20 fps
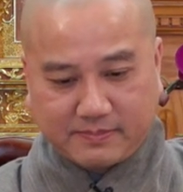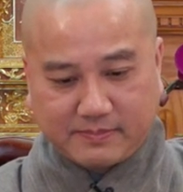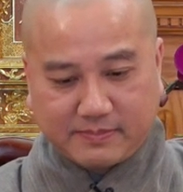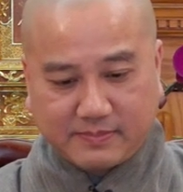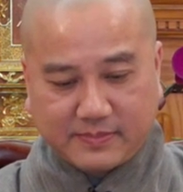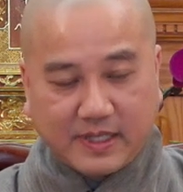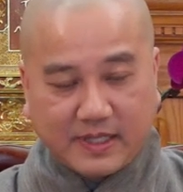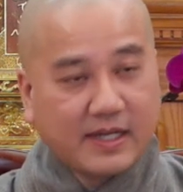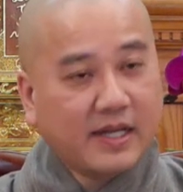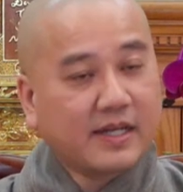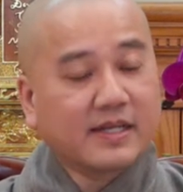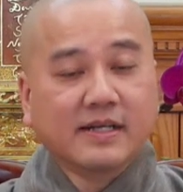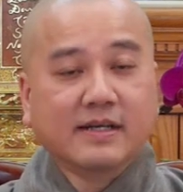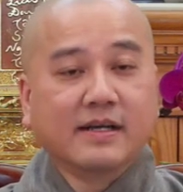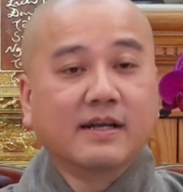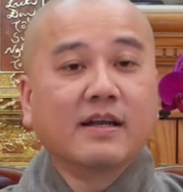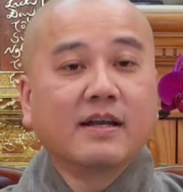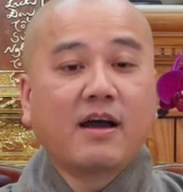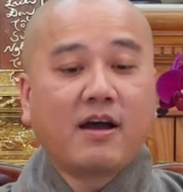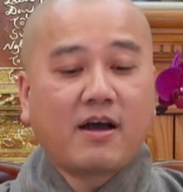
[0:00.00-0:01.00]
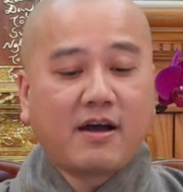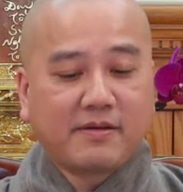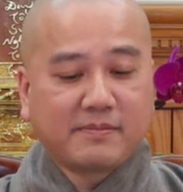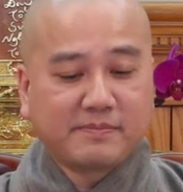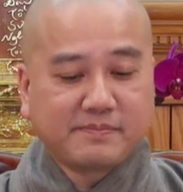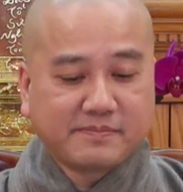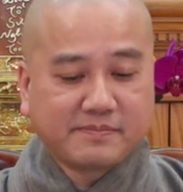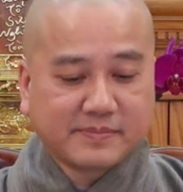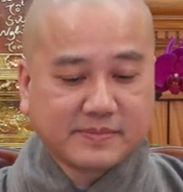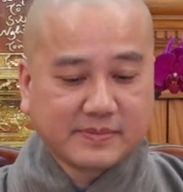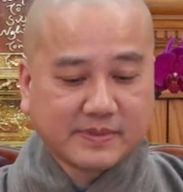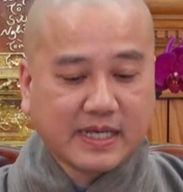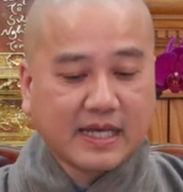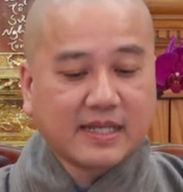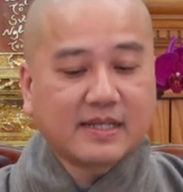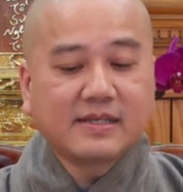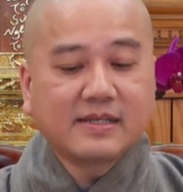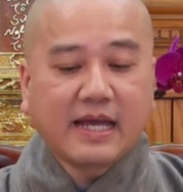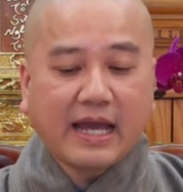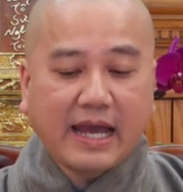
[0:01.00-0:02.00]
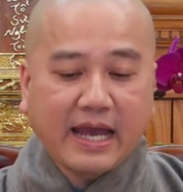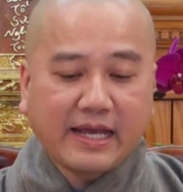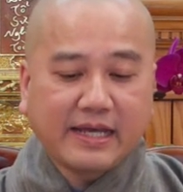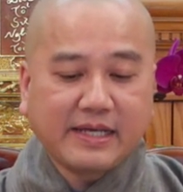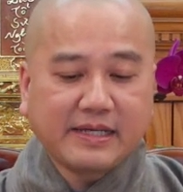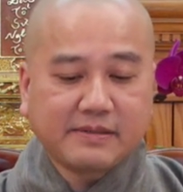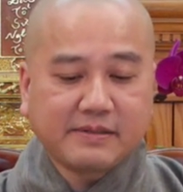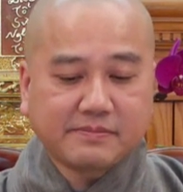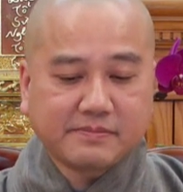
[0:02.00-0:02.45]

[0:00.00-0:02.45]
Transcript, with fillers: Cho nên đừng có lo. Cái thứ hai á,